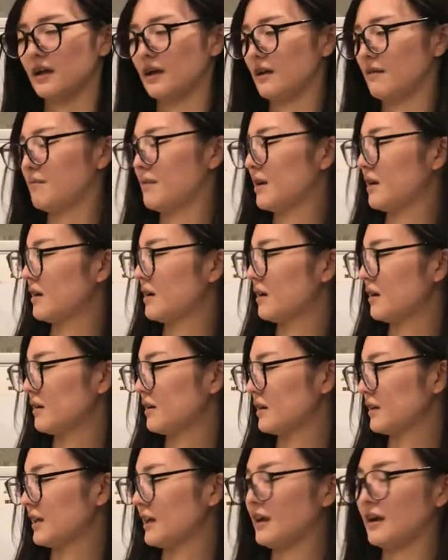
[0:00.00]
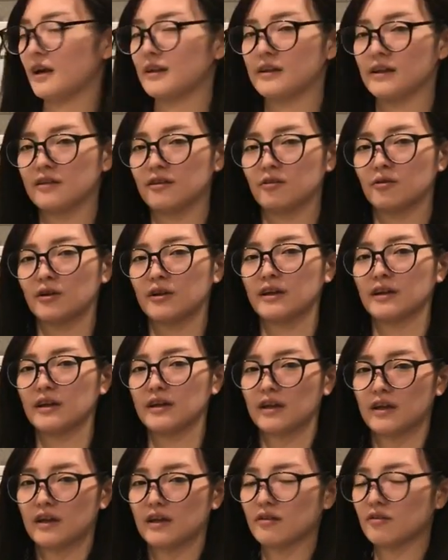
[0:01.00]
えーまあ、厳戒態勢取らなきゃ
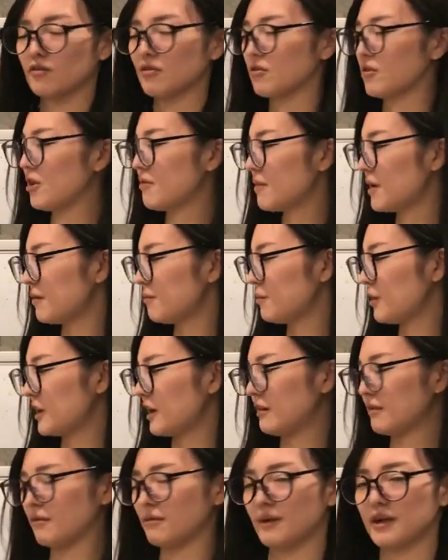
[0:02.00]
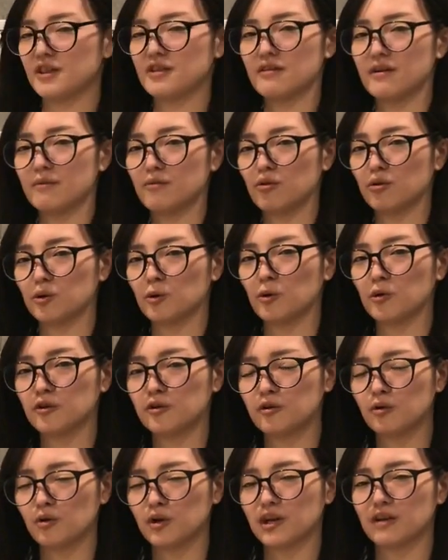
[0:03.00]
いけない。そして、まあ、武漢の街はもう東
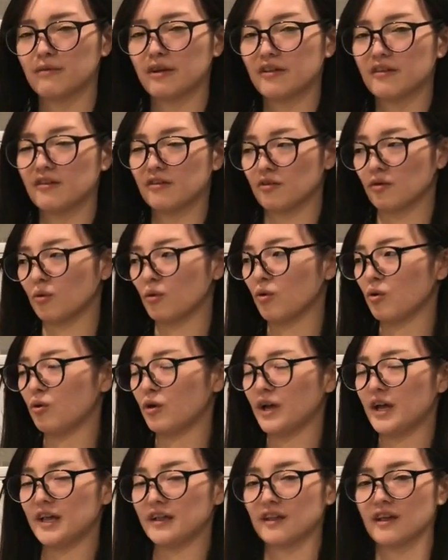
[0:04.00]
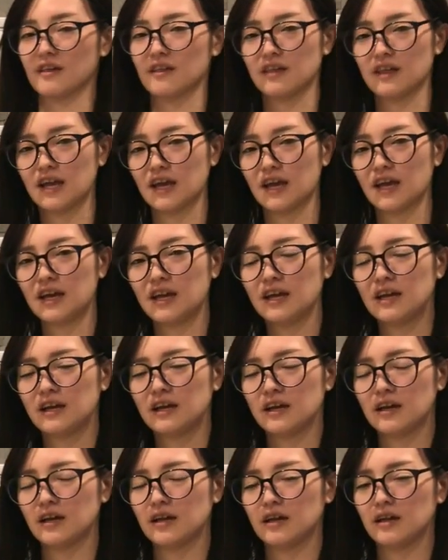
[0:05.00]
京より大きな街ですよ。ここを閉鎖して、
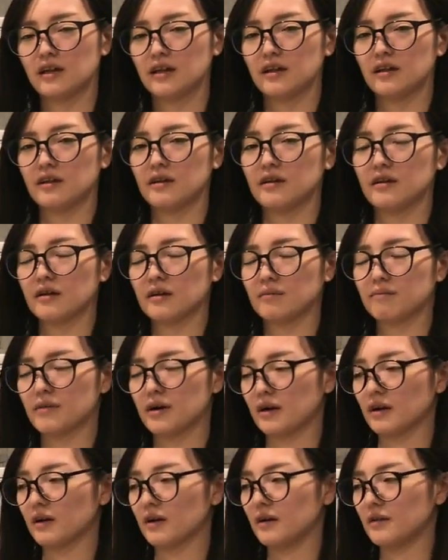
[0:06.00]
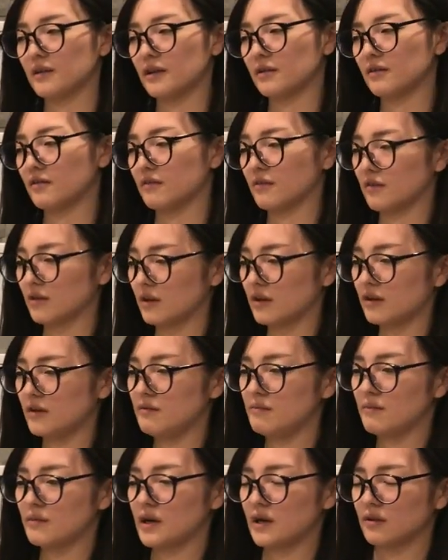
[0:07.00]
えーまあ、なんていうんですかね
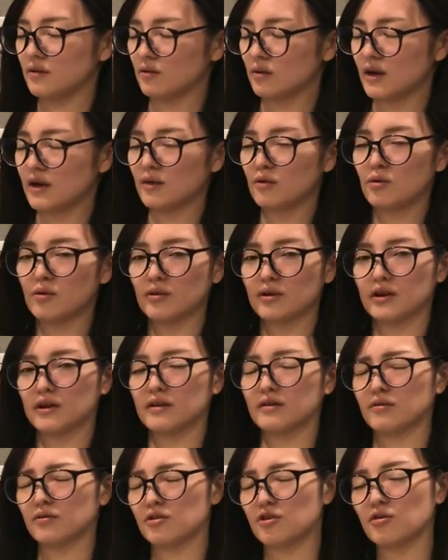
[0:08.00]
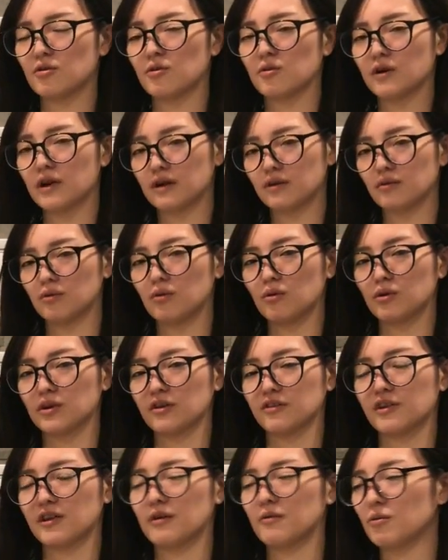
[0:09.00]
あの観光あの中国からのお
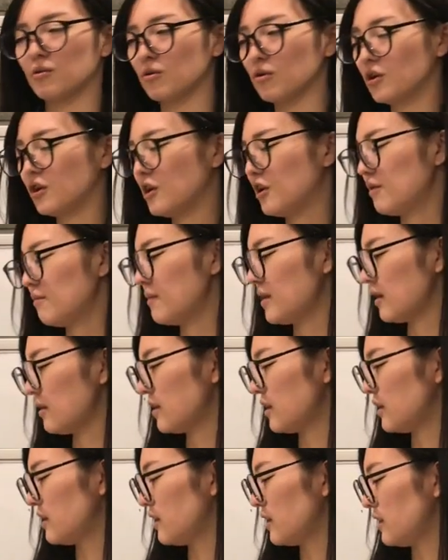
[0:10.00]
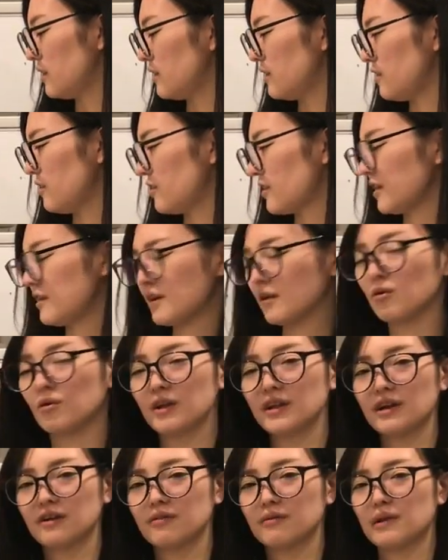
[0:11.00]
客さんを、まあ、実際に来
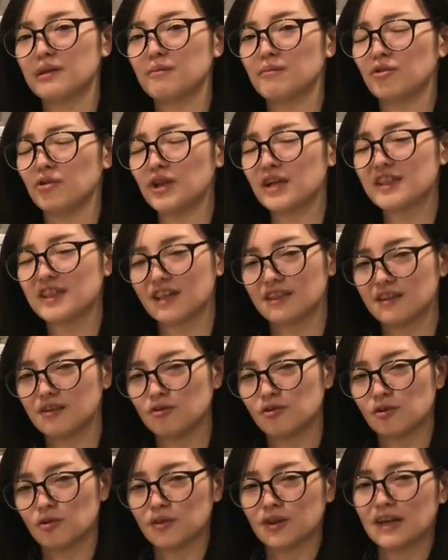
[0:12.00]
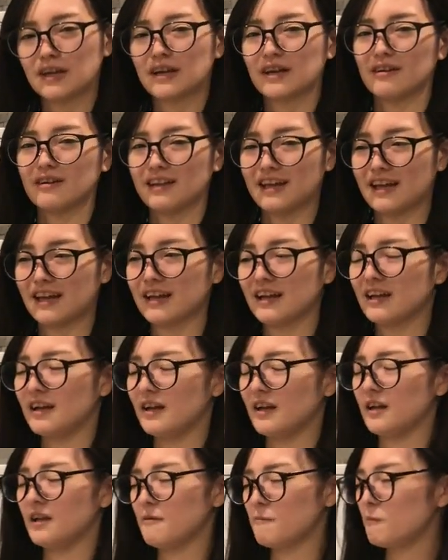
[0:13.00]
れなく な, もうなっちゃってる状態なので、
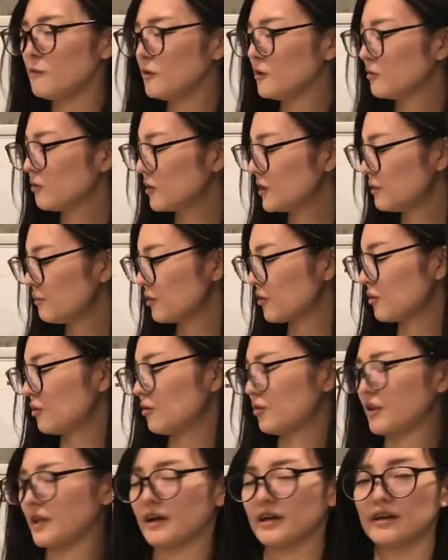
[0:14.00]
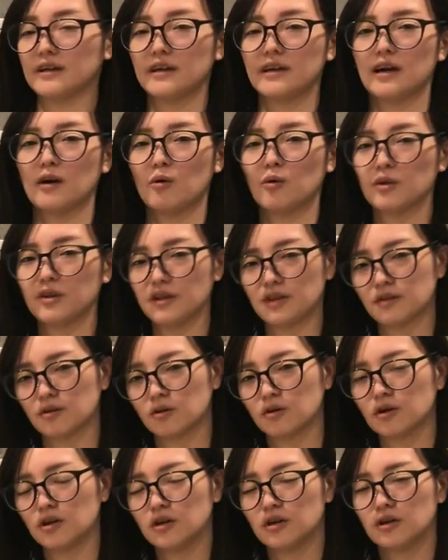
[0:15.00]
え日本にとってもすごく打撃が大きい
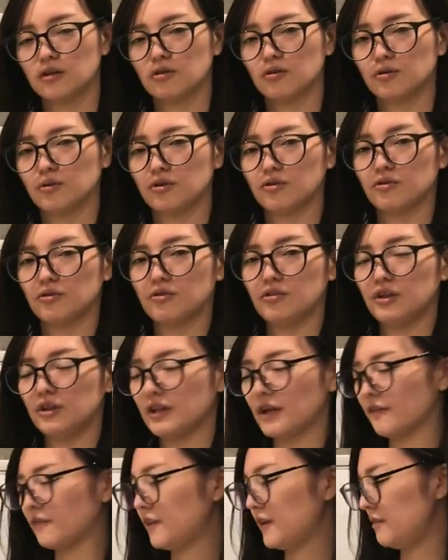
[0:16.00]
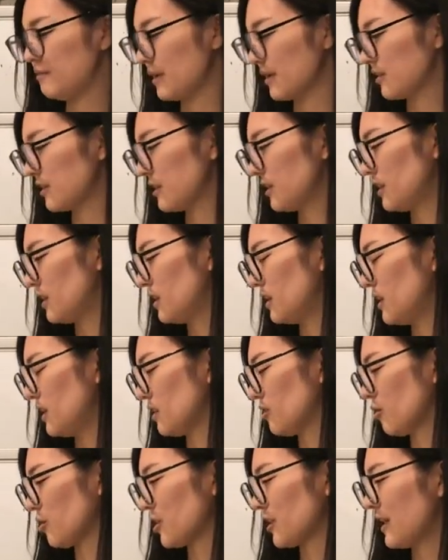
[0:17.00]
というふうになっています。
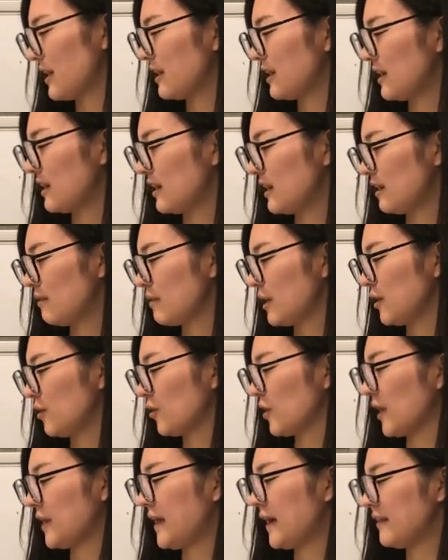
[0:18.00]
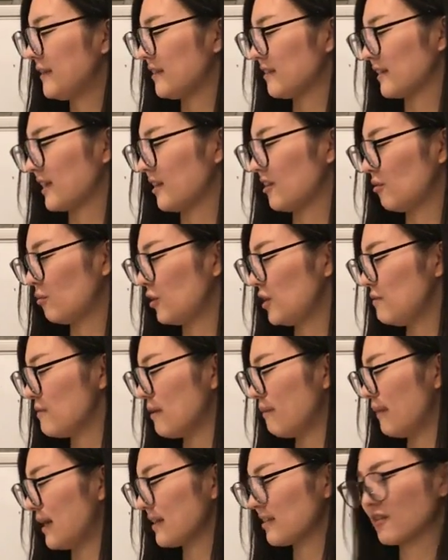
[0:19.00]
えそして、えーまあ、余談なんですけれども
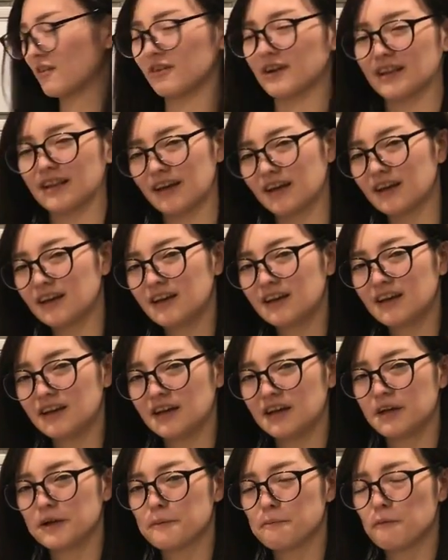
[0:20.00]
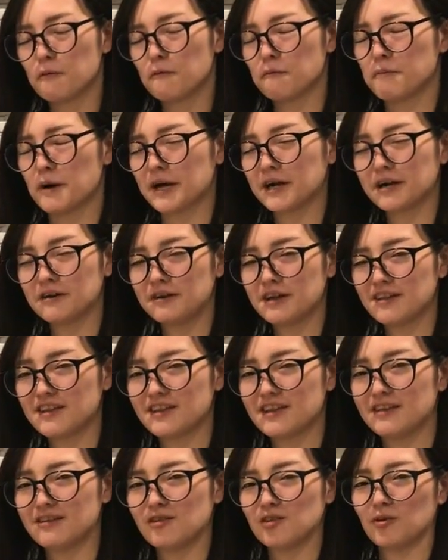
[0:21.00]
今マスクがね、えー、もうバカ売れ
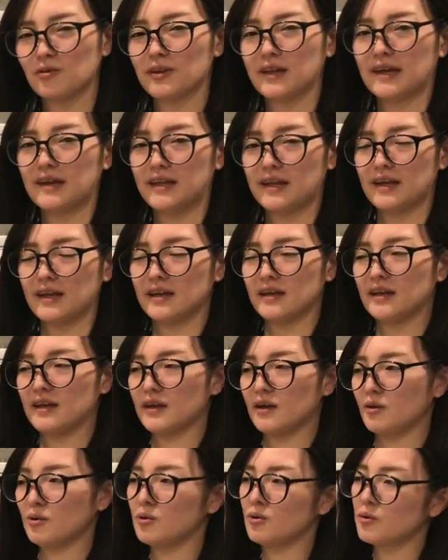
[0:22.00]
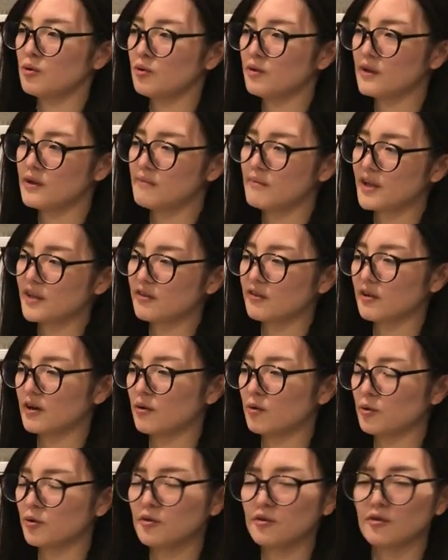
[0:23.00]
している状態で、えー、空港ではマスク
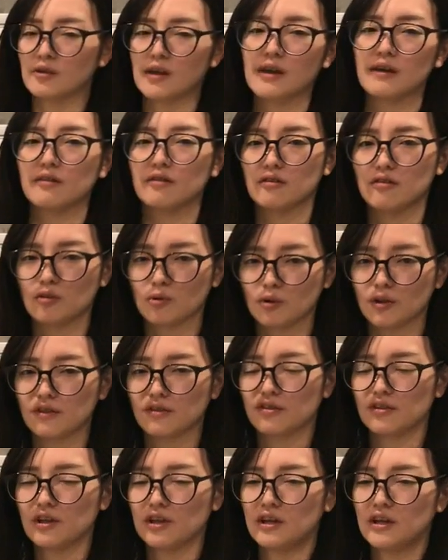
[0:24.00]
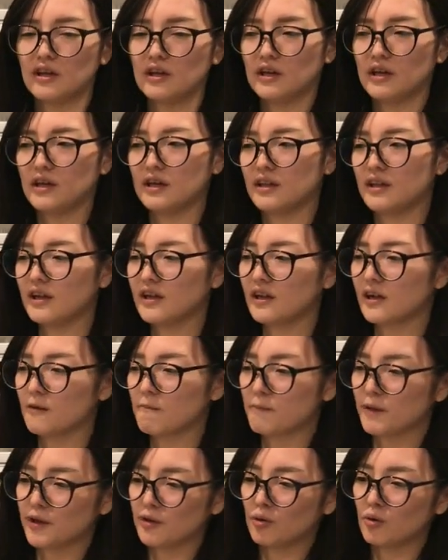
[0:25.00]
がほとんどないそうです。えー、何か
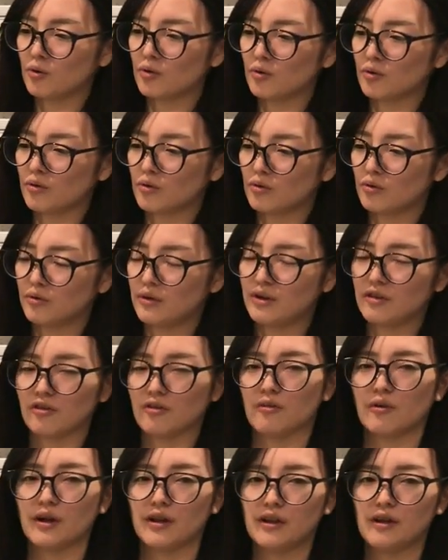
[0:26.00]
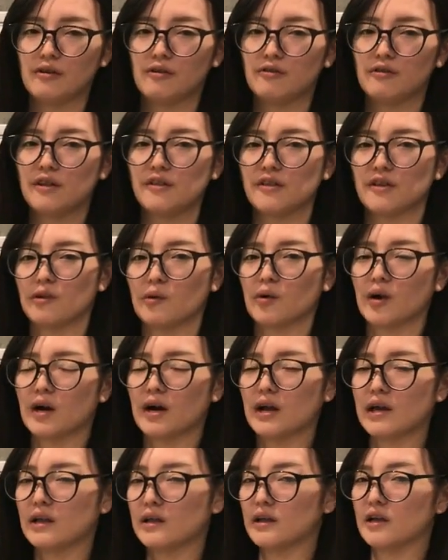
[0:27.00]
やっぱりこうウイルスとか、ね、インフルエンザとか
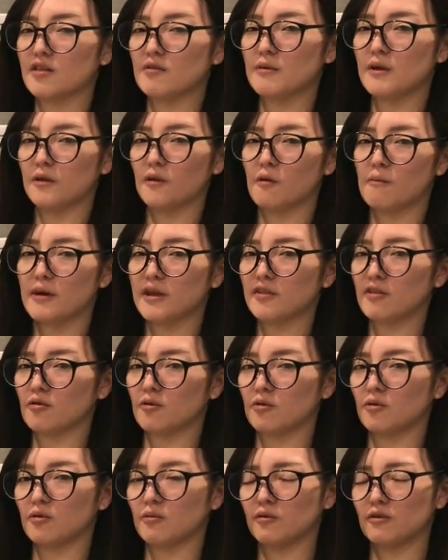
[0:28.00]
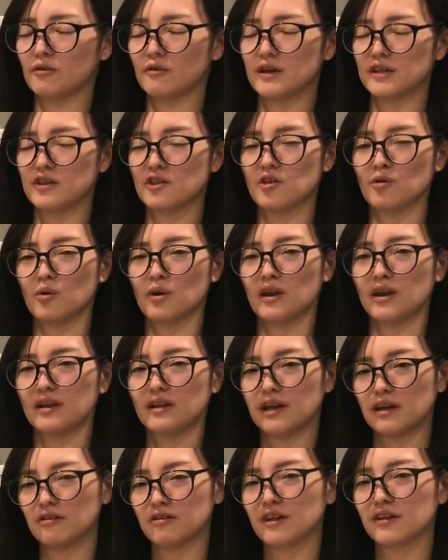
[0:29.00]
が流行り始めるとマスクというものは市場から
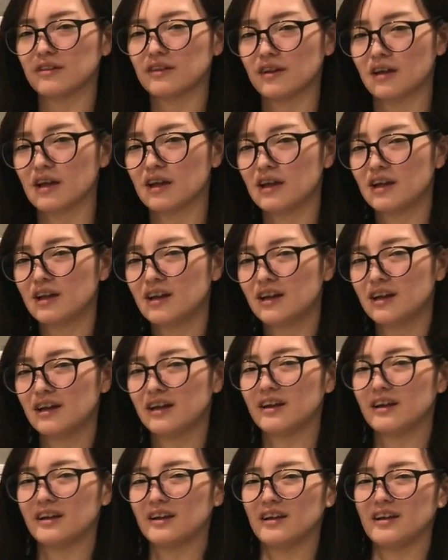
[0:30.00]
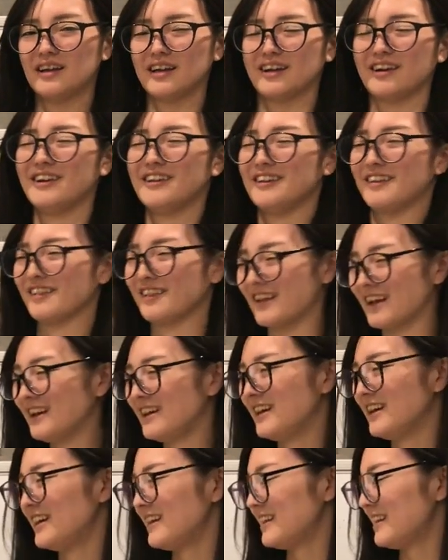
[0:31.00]
なくなってい、えー、くんです
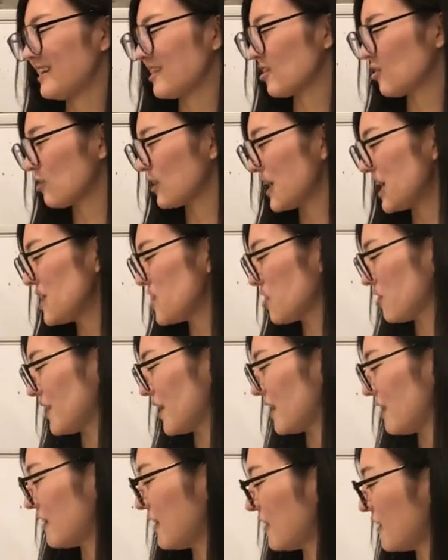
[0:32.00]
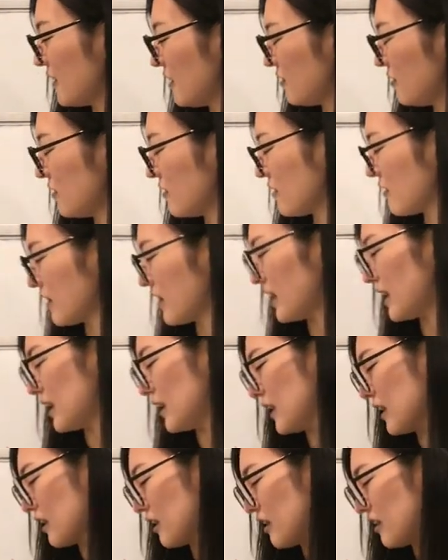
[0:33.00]
ね。でその顕著に現れているんです
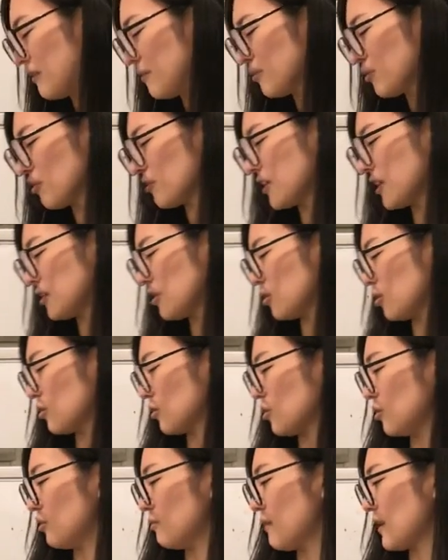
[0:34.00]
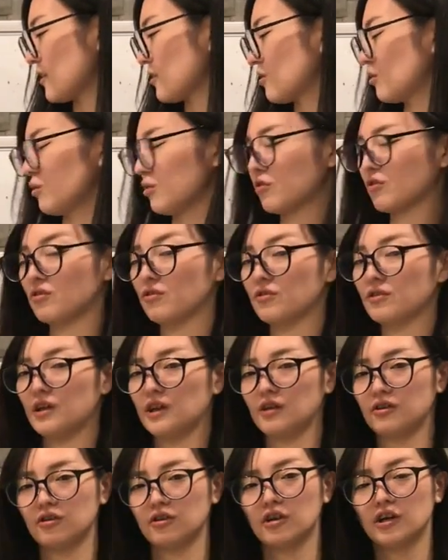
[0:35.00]
が、えー、川本産業というマスクを作っ
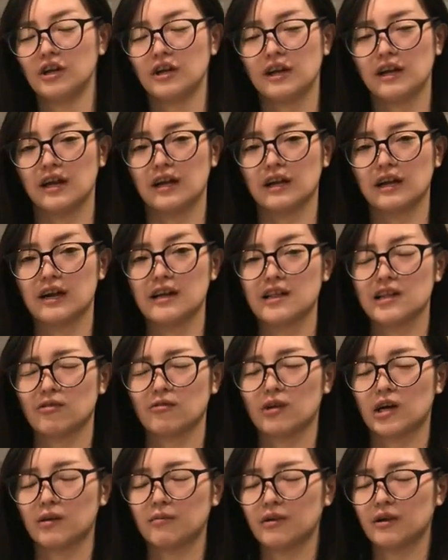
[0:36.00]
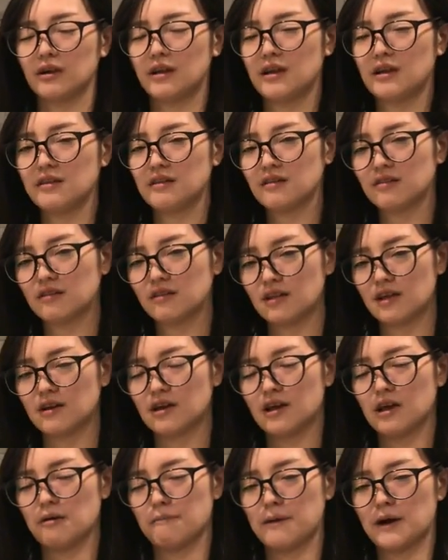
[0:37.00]
ている、えー、会社の株が連日
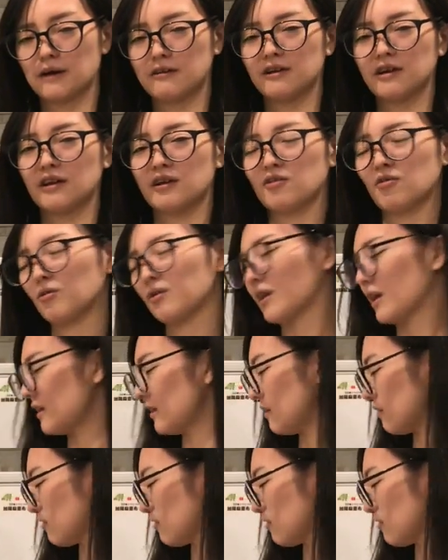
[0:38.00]
ね爆上げ状態